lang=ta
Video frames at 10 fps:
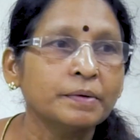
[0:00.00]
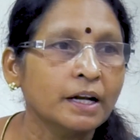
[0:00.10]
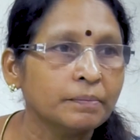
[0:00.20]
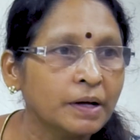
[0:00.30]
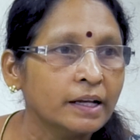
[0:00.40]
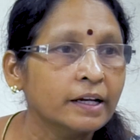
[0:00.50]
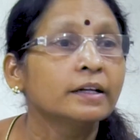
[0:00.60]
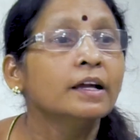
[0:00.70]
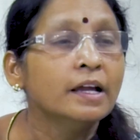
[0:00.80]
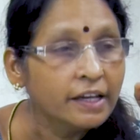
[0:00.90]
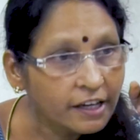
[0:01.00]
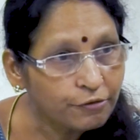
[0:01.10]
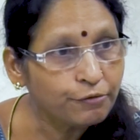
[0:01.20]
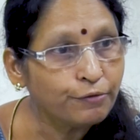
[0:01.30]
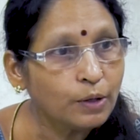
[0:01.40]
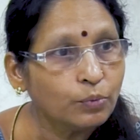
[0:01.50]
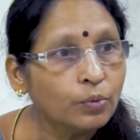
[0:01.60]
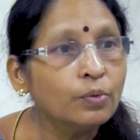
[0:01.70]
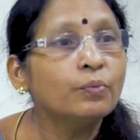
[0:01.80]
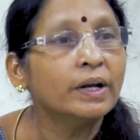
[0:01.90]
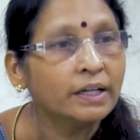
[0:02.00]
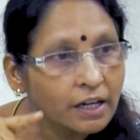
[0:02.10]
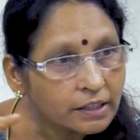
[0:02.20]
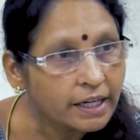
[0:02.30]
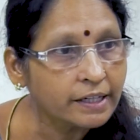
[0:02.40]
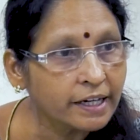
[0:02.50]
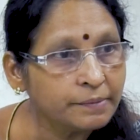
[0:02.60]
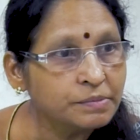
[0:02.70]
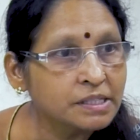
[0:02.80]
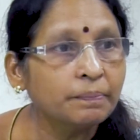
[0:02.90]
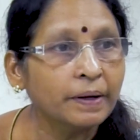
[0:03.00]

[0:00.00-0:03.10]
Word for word: ராம ராம ஹரே இவ்வளவும் ஒன் நாட் எயிட் டைம்ஸு